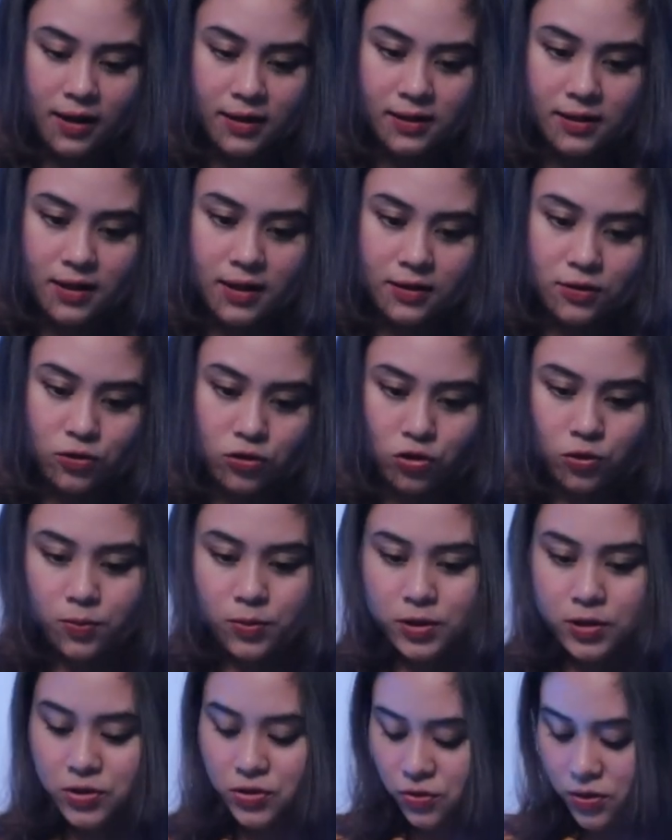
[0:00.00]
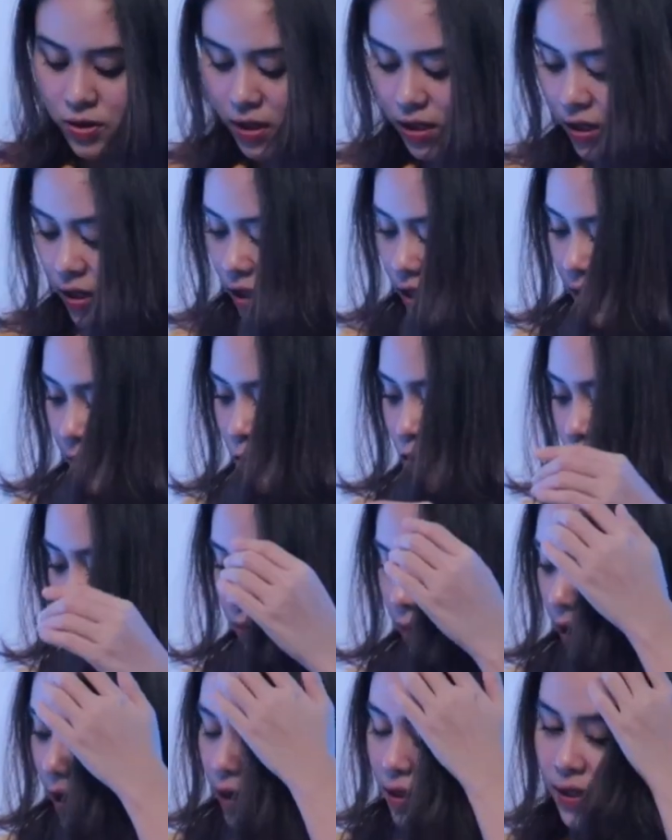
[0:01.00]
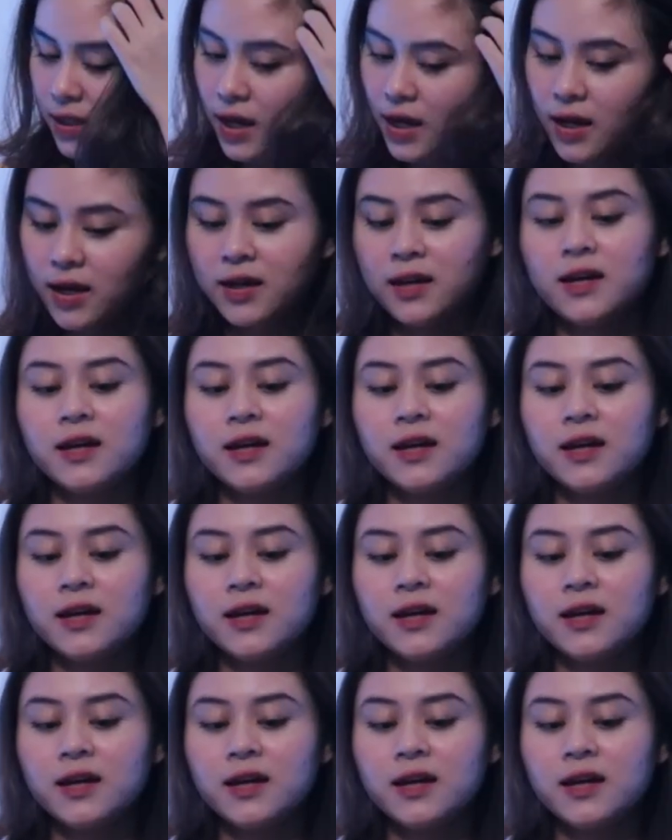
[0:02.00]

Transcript: Ada tutupnya juga. Ih, imut banget ya.